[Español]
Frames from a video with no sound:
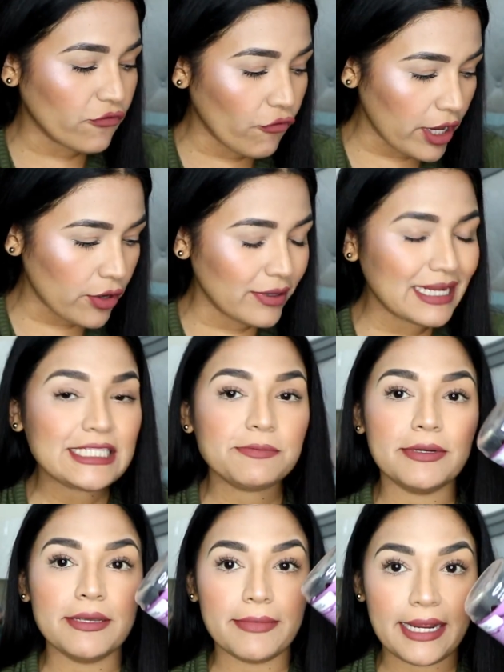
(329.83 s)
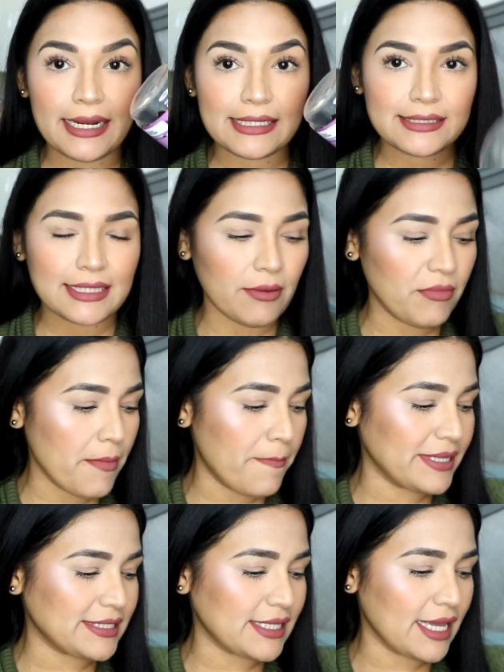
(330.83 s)
Fueron las primeras que me
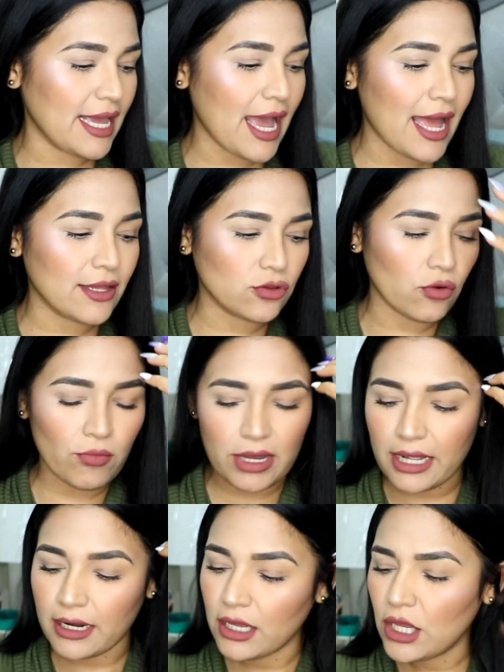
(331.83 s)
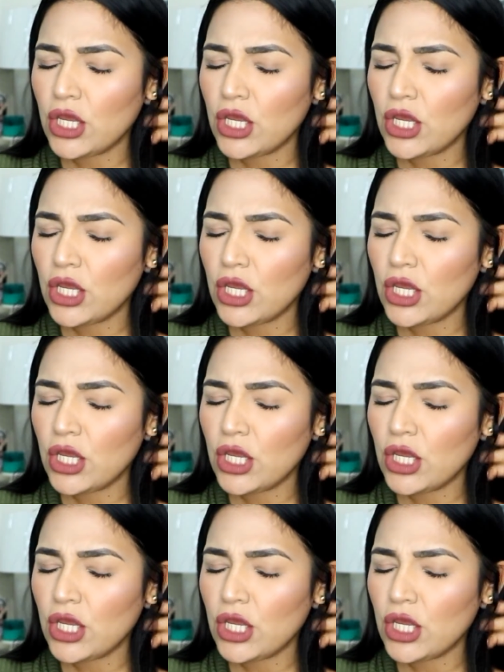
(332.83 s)
empecé a tomar.